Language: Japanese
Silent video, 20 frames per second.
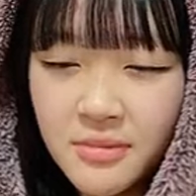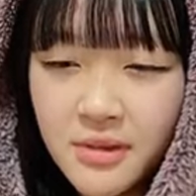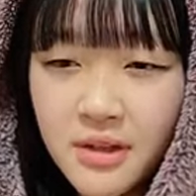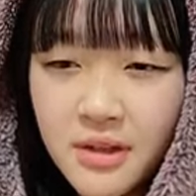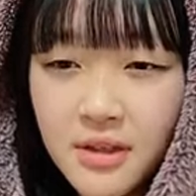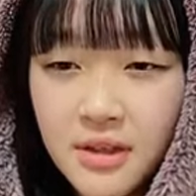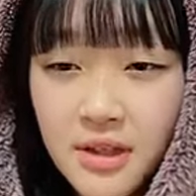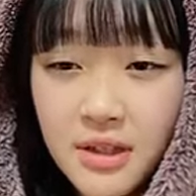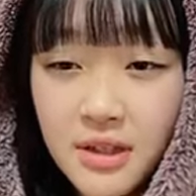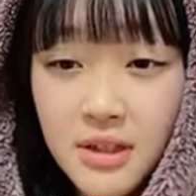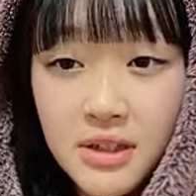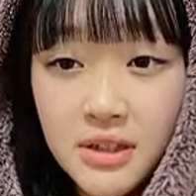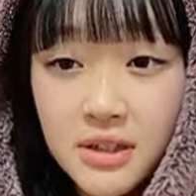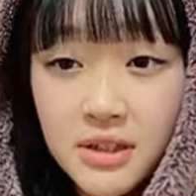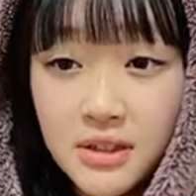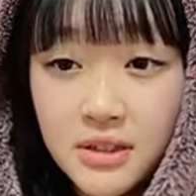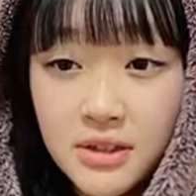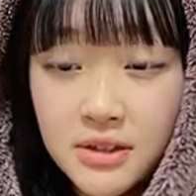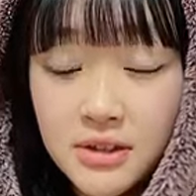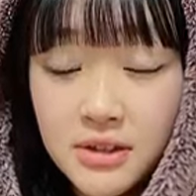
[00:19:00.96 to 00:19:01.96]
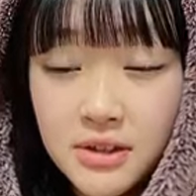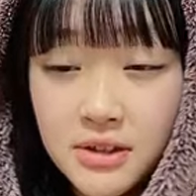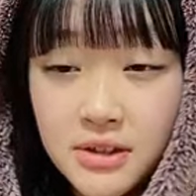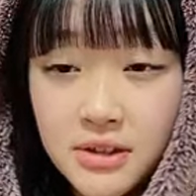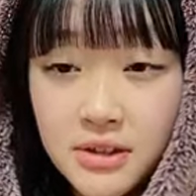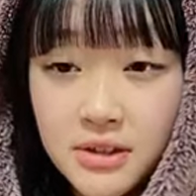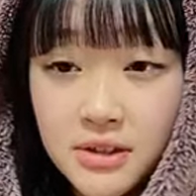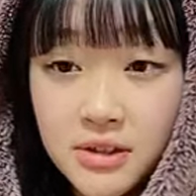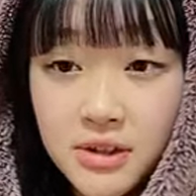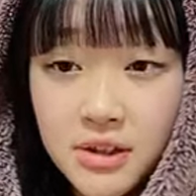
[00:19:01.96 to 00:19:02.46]
すごく楽し
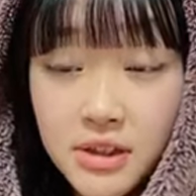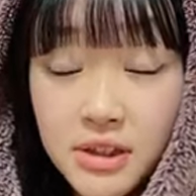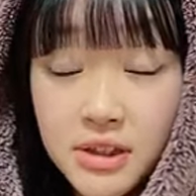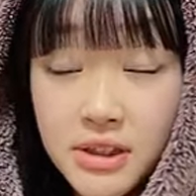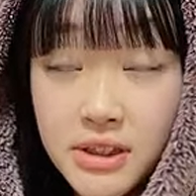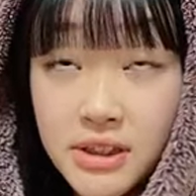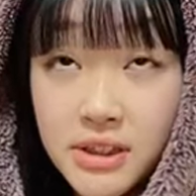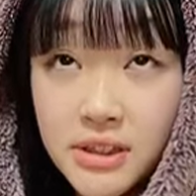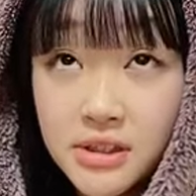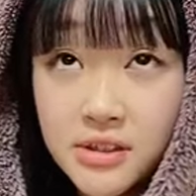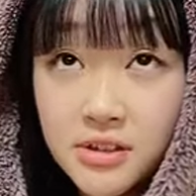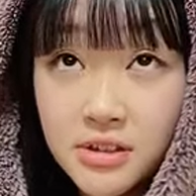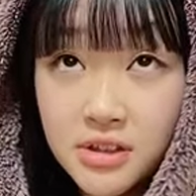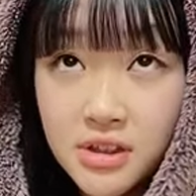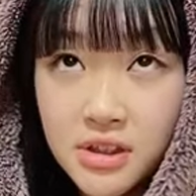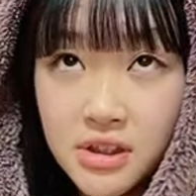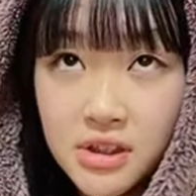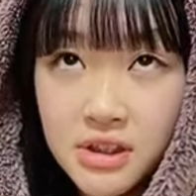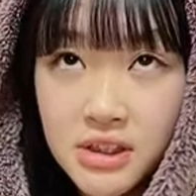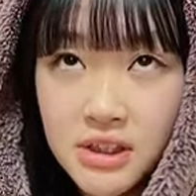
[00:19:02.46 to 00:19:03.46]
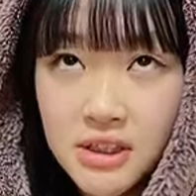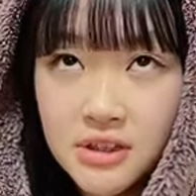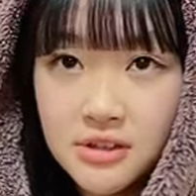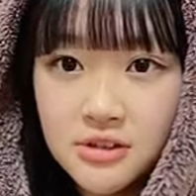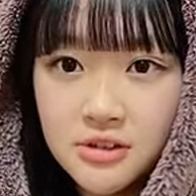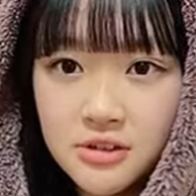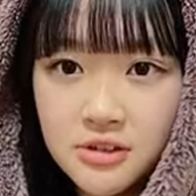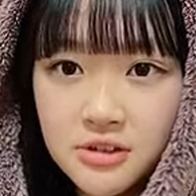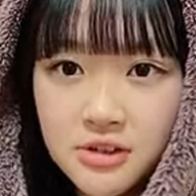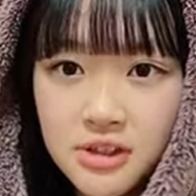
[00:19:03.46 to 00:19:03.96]
いなって思います
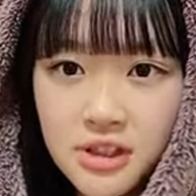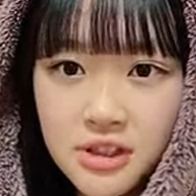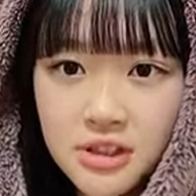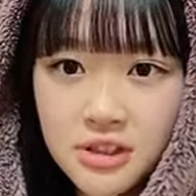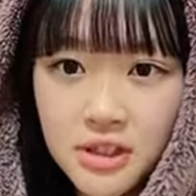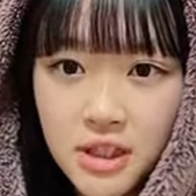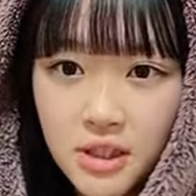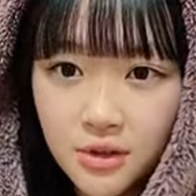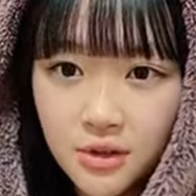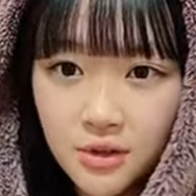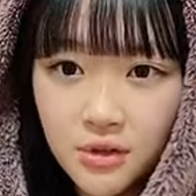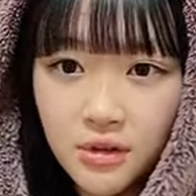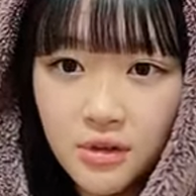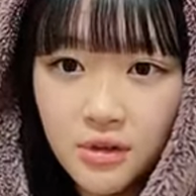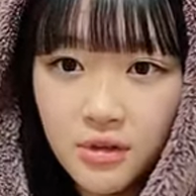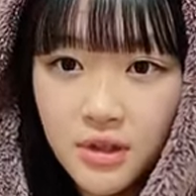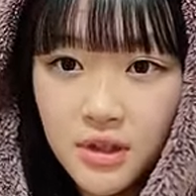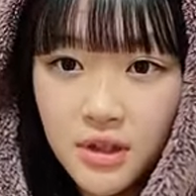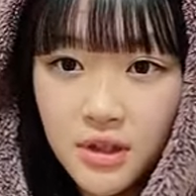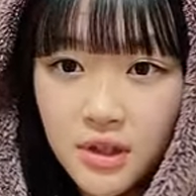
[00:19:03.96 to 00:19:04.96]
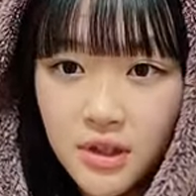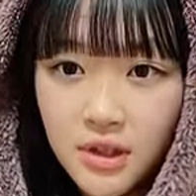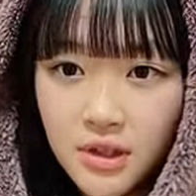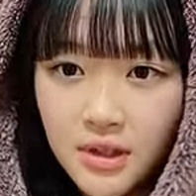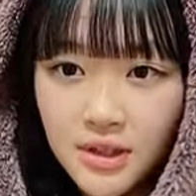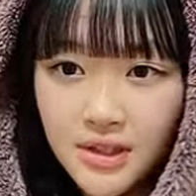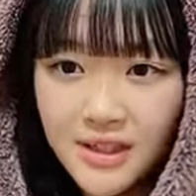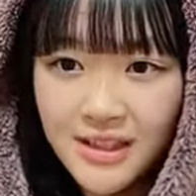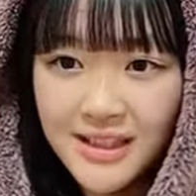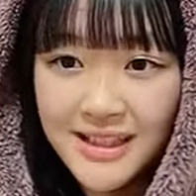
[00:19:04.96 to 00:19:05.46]
もうすでに
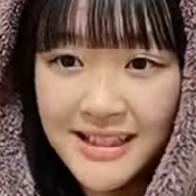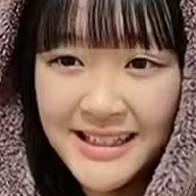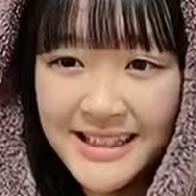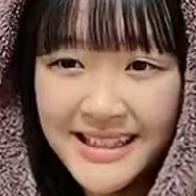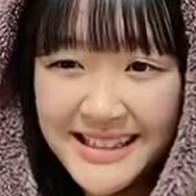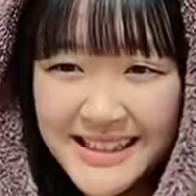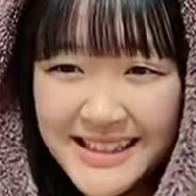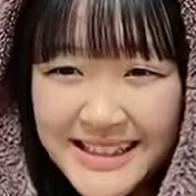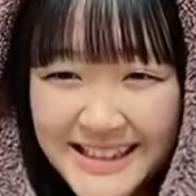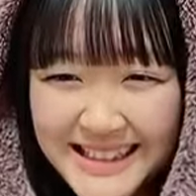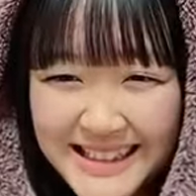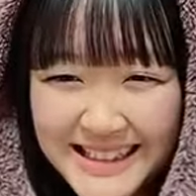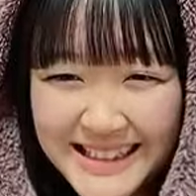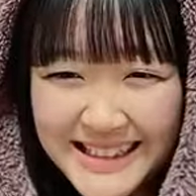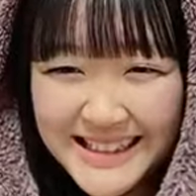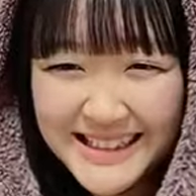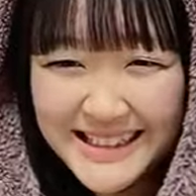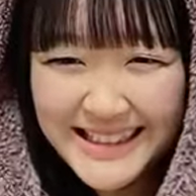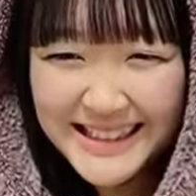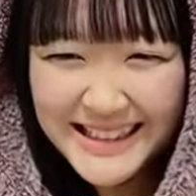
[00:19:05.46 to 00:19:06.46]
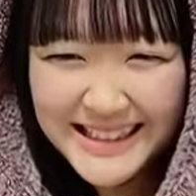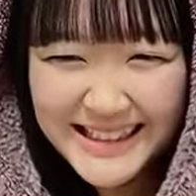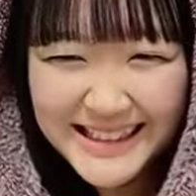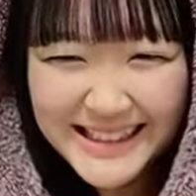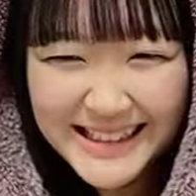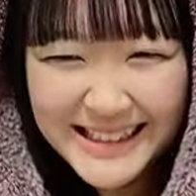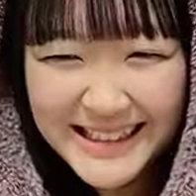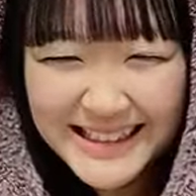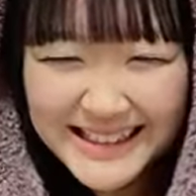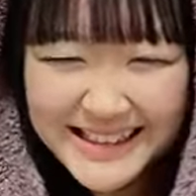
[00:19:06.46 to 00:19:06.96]
そのそういうことをしてるの
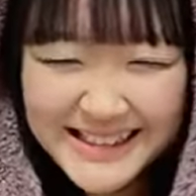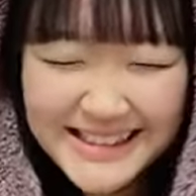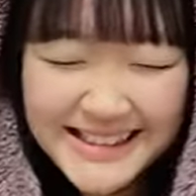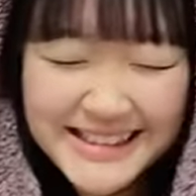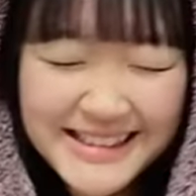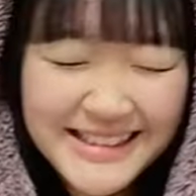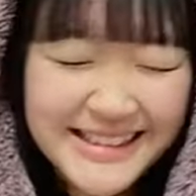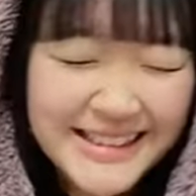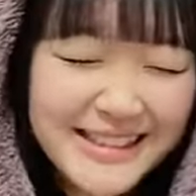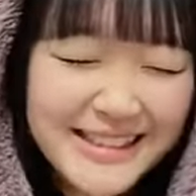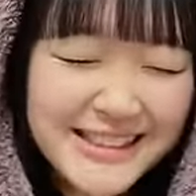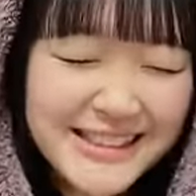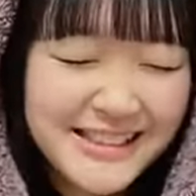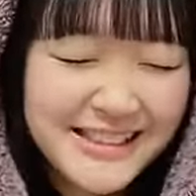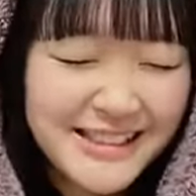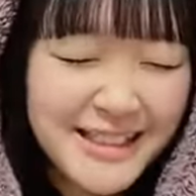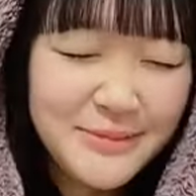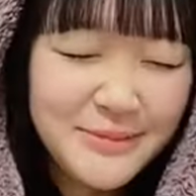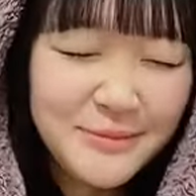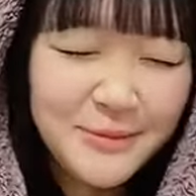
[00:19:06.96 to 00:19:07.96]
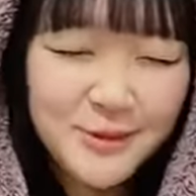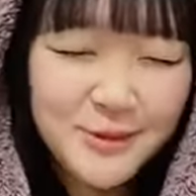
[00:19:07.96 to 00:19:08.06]
が楽しいというか